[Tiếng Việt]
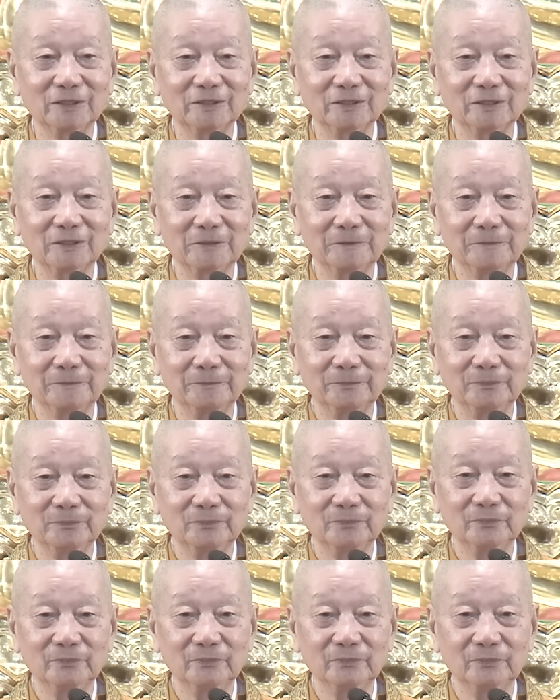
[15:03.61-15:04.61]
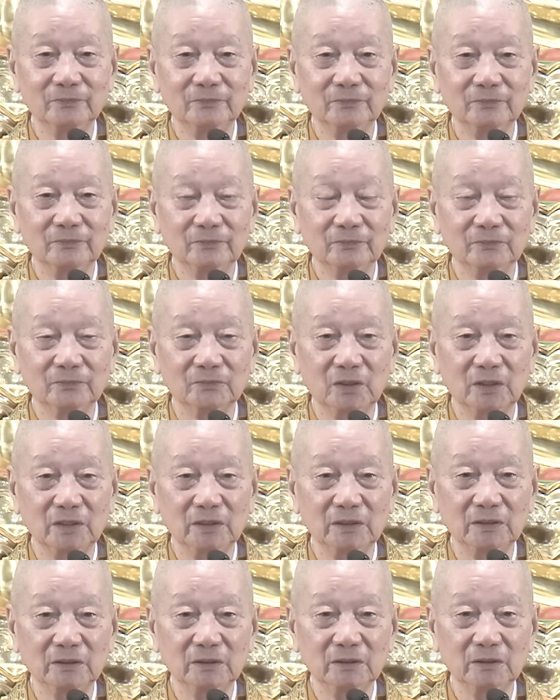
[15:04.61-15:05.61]
hết.
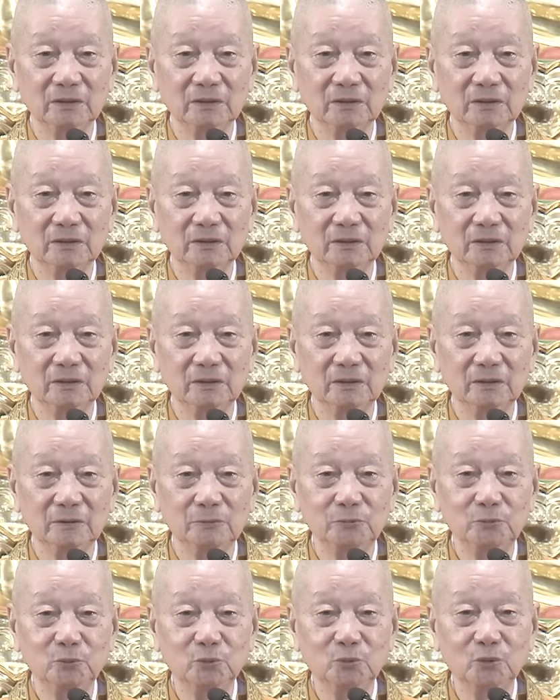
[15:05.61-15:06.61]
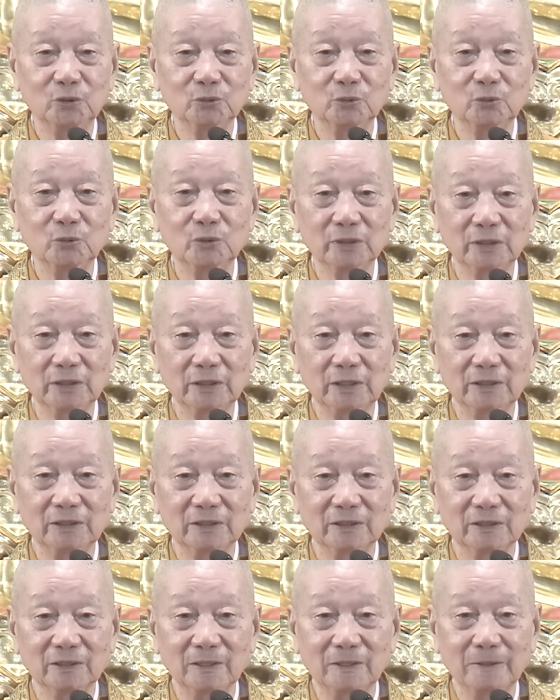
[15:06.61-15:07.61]
Đấy. Ông vua thua cái này
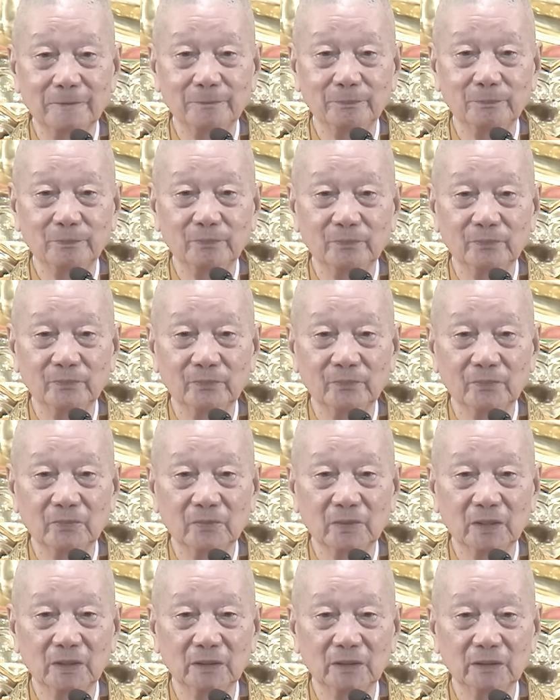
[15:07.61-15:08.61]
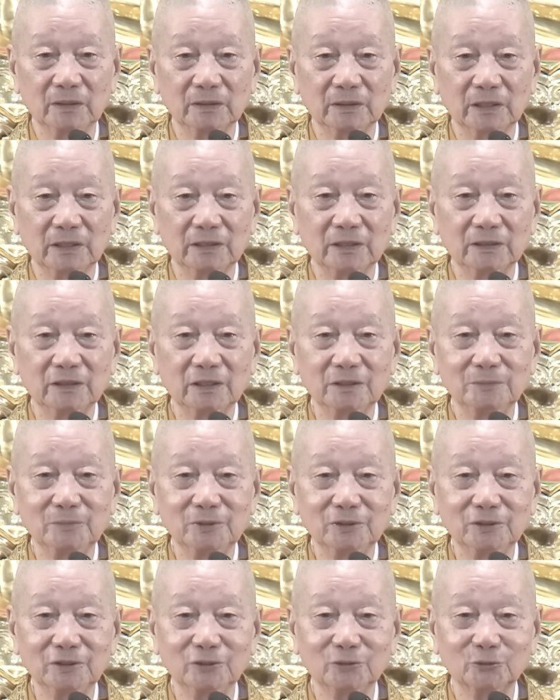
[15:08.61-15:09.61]
nè. Thành ra trên
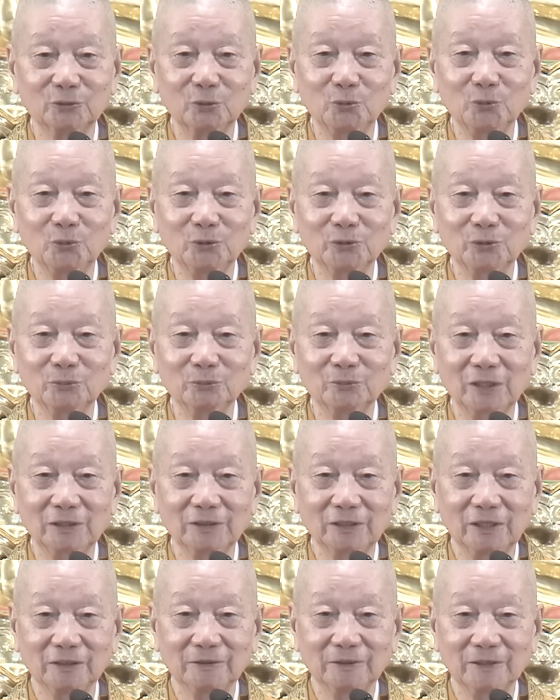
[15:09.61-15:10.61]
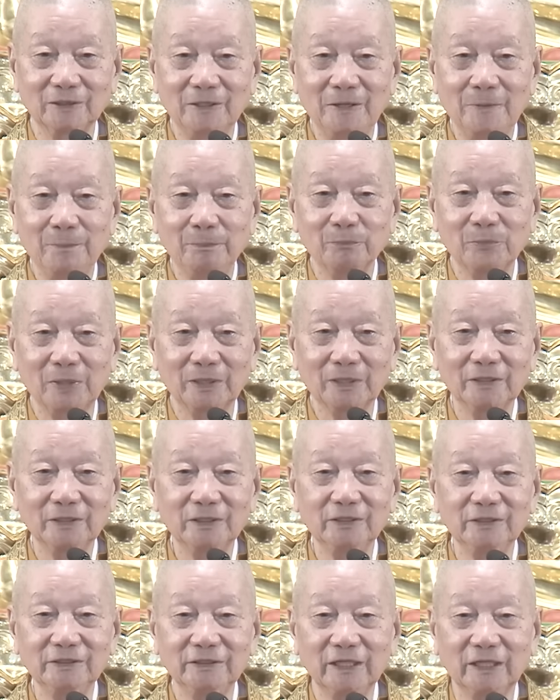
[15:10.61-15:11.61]
bước đường tu chúng ta nhận. Mà cái
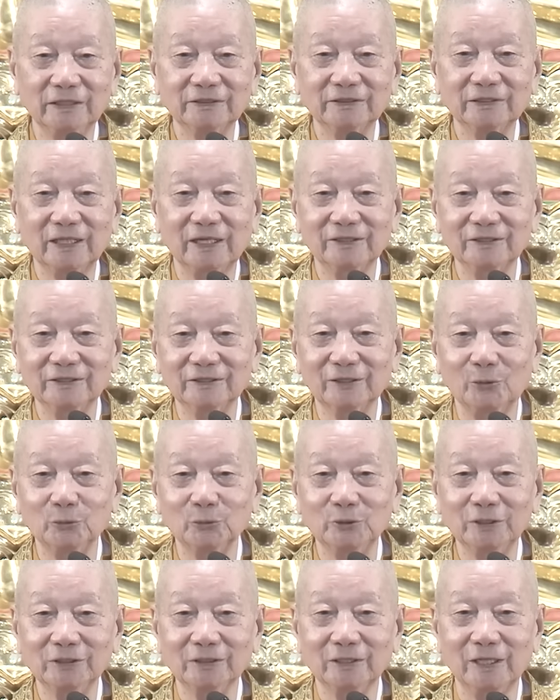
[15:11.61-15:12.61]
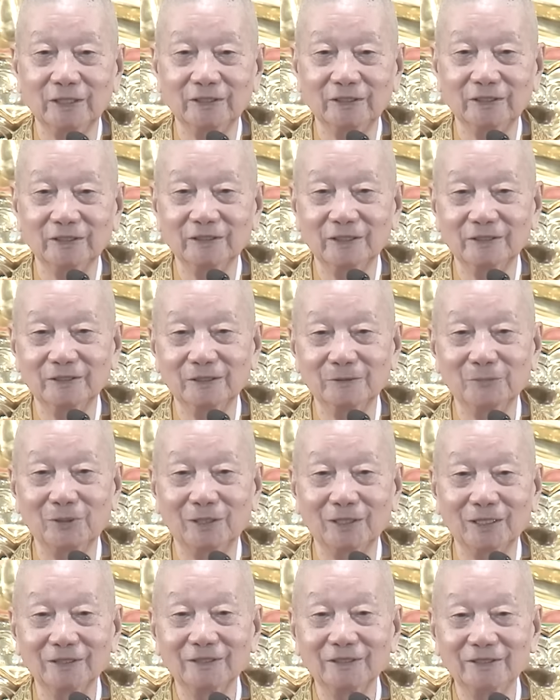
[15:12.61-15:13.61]
người nhận ra được đầu tiên này đó là Đức
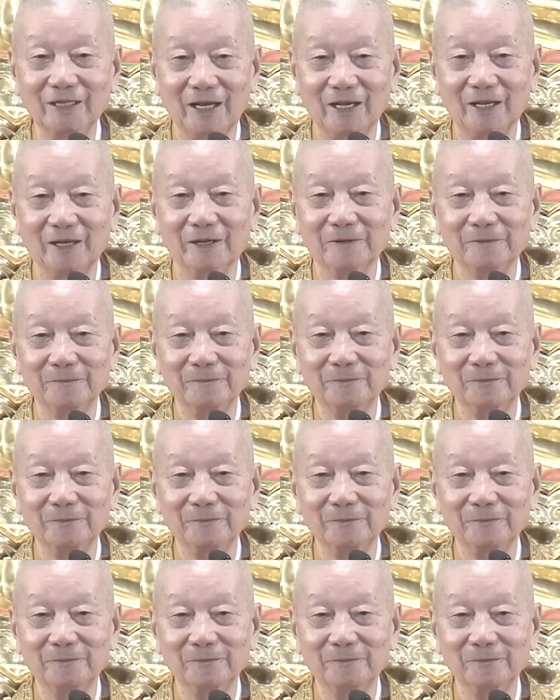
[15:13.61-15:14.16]
Phật A-di-đà.